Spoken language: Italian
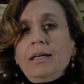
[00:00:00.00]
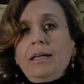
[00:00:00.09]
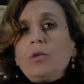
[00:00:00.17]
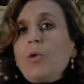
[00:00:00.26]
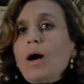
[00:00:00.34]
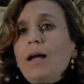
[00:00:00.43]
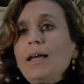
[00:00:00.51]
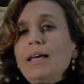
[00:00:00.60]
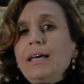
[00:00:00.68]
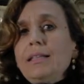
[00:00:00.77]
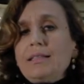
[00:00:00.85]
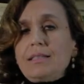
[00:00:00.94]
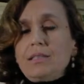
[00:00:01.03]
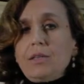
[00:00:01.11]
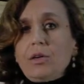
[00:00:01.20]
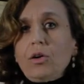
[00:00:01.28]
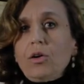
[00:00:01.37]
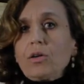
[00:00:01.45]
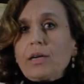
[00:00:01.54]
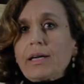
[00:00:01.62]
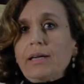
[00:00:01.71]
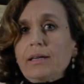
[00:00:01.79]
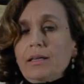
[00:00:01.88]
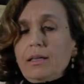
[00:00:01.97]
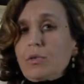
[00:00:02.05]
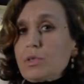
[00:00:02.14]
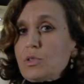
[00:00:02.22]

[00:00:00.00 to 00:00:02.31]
il quale desiderò eh,